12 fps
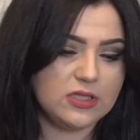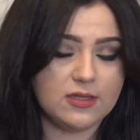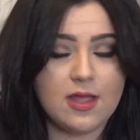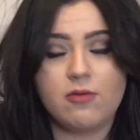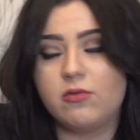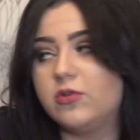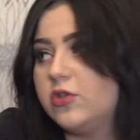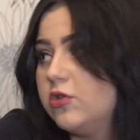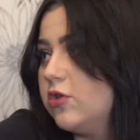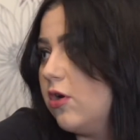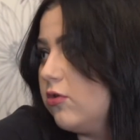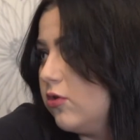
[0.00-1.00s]
nie dało
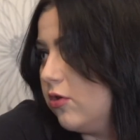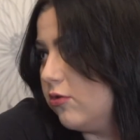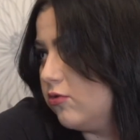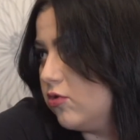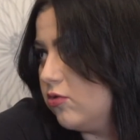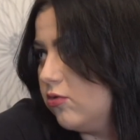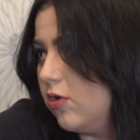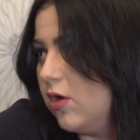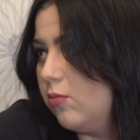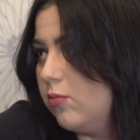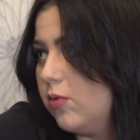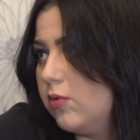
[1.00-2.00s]
ich się odgiąć.
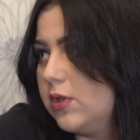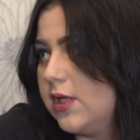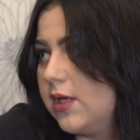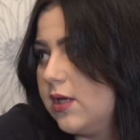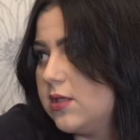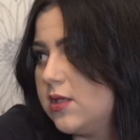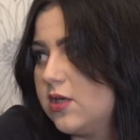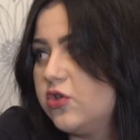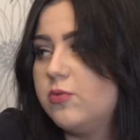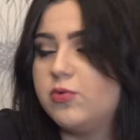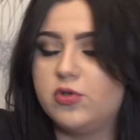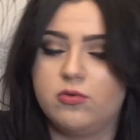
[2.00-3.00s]
Były takie
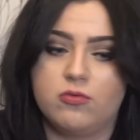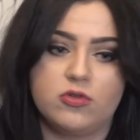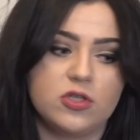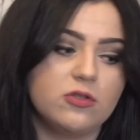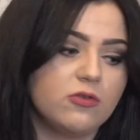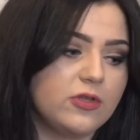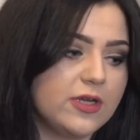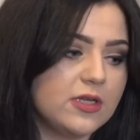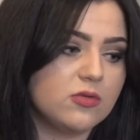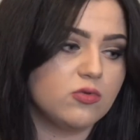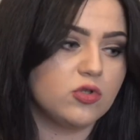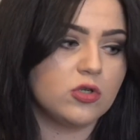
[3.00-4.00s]
straszne przykurcze. No
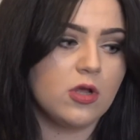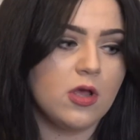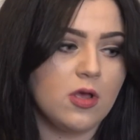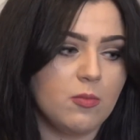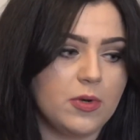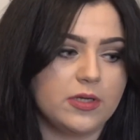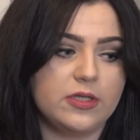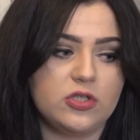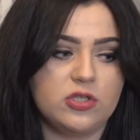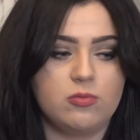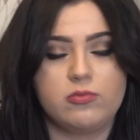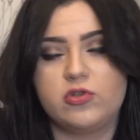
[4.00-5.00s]
teraz już
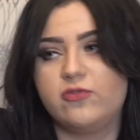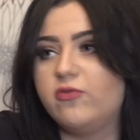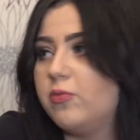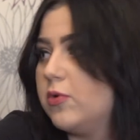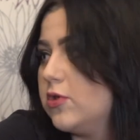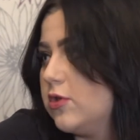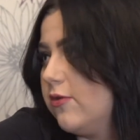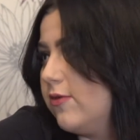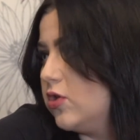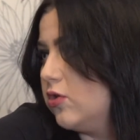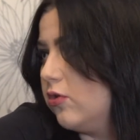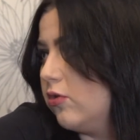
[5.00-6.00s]
praktycznie może
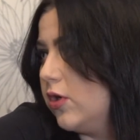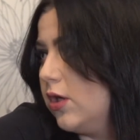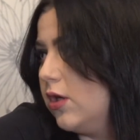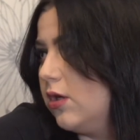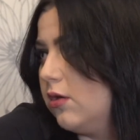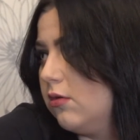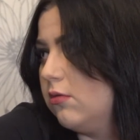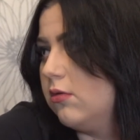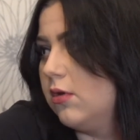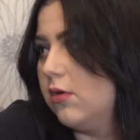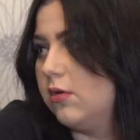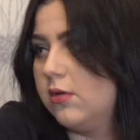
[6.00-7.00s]
wyprostować nogi
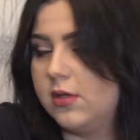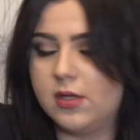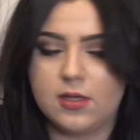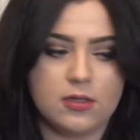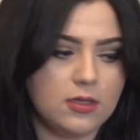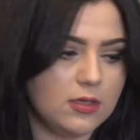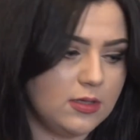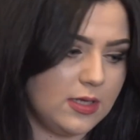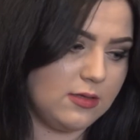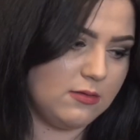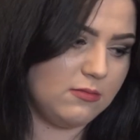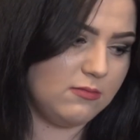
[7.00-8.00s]
na, na
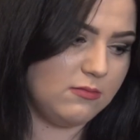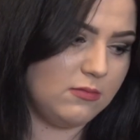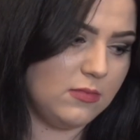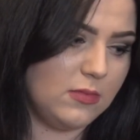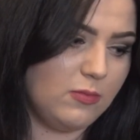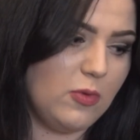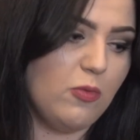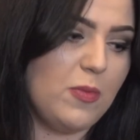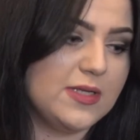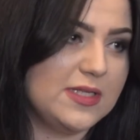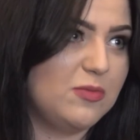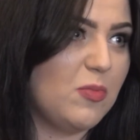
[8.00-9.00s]
ten, no
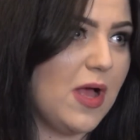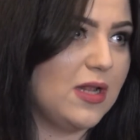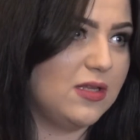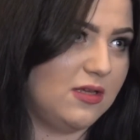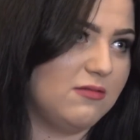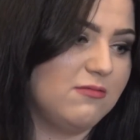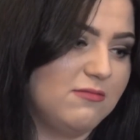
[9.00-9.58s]
maksymalnie.